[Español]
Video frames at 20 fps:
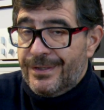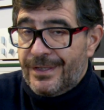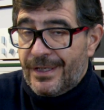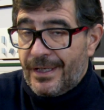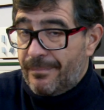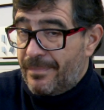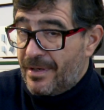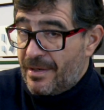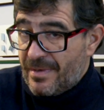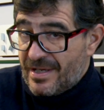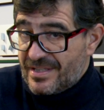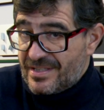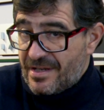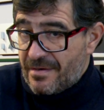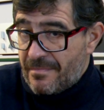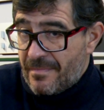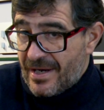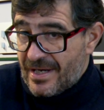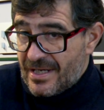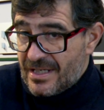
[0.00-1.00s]
de primas
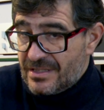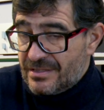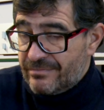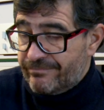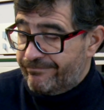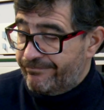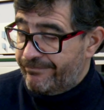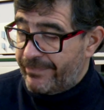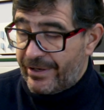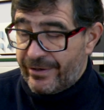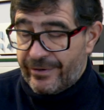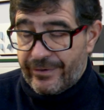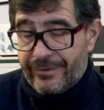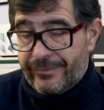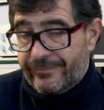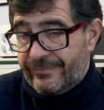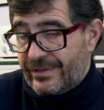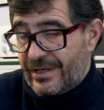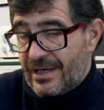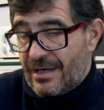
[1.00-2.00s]
hermanas
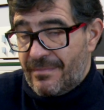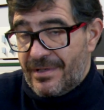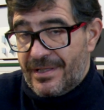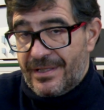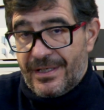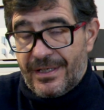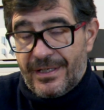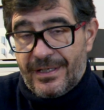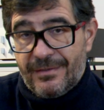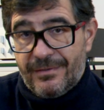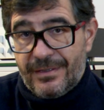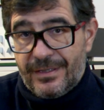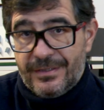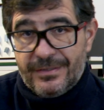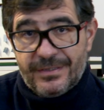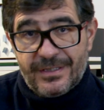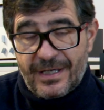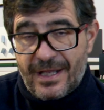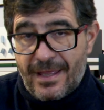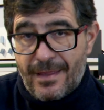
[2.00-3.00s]
pero realmente eh,
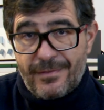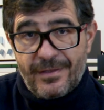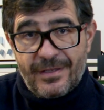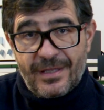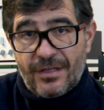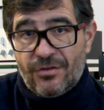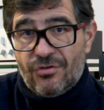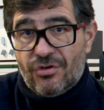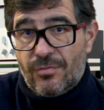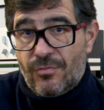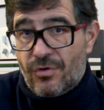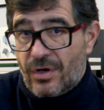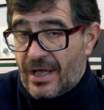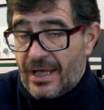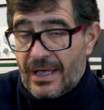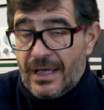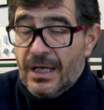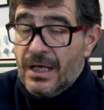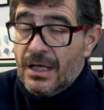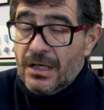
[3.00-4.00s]
sería decir tanto como
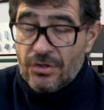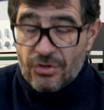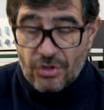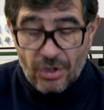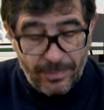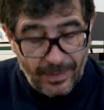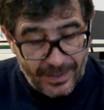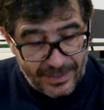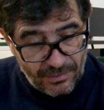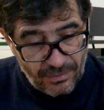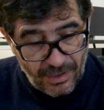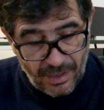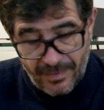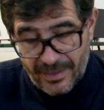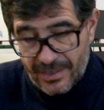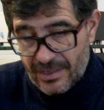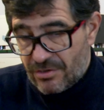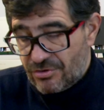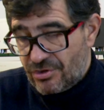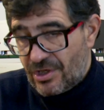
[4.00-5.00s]
que yo
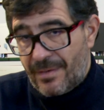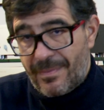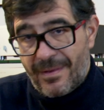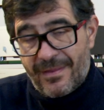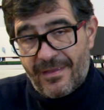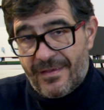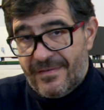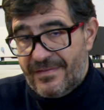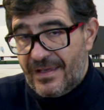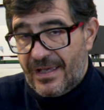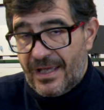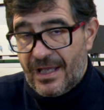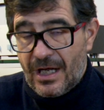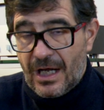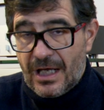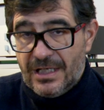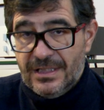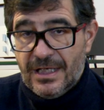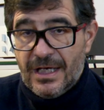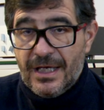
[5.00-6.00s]
particularmente no soy capaz de
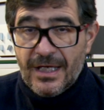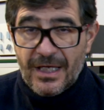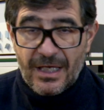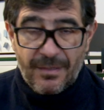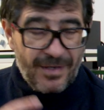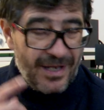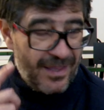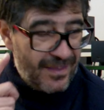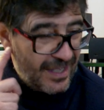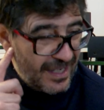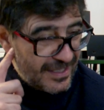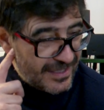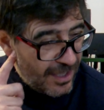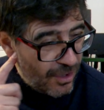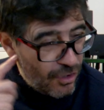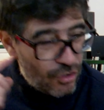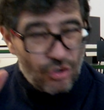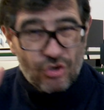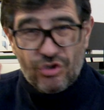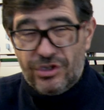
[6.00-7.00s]
distinguirlas. Y mirad que he
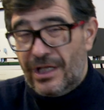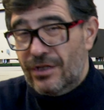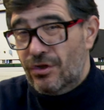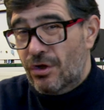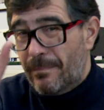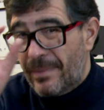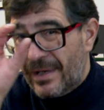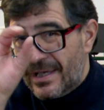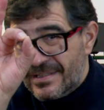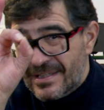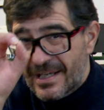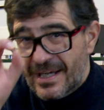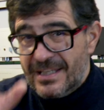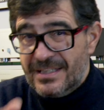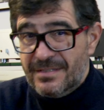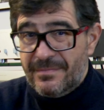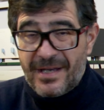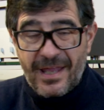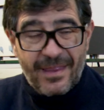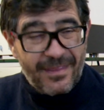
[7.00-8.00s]
estado contando
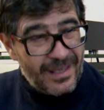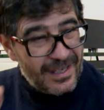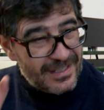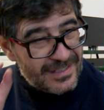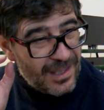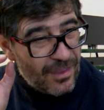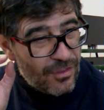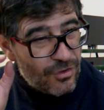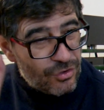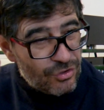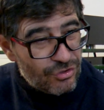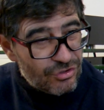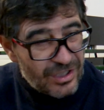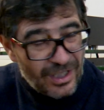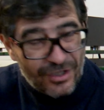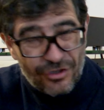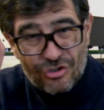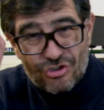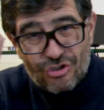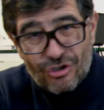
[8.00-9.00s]
píxeles, mirad que he estado
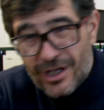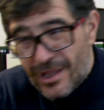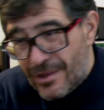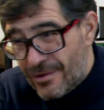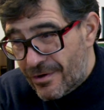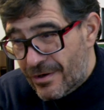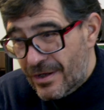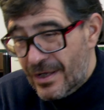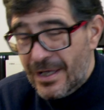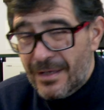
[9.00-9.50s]
contando sonido,